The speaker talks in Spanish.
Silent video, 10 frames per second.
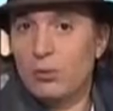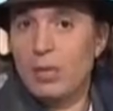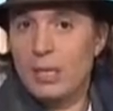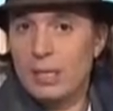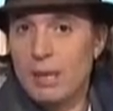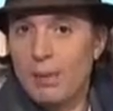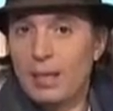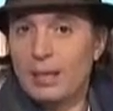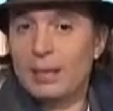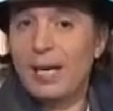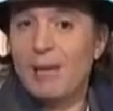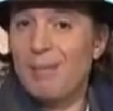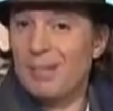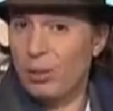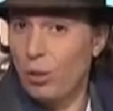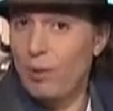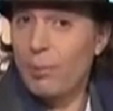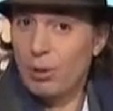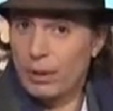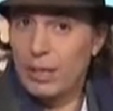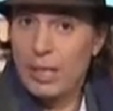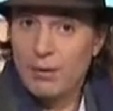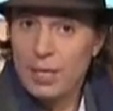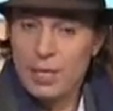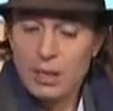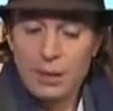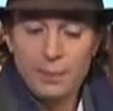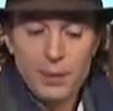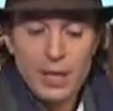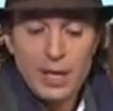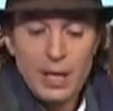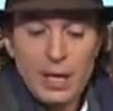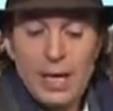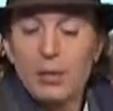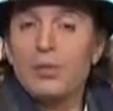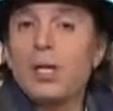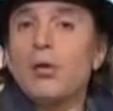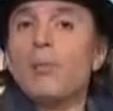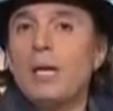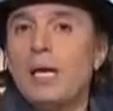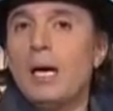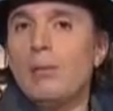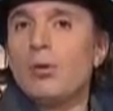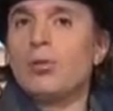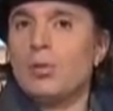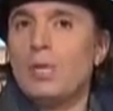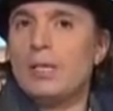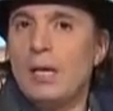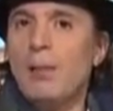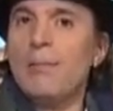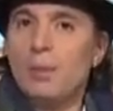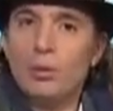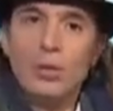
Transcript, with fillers: utiliza para tratar la hipertrofia prostática benigna y a dosis de un miligramo se utiliza, lo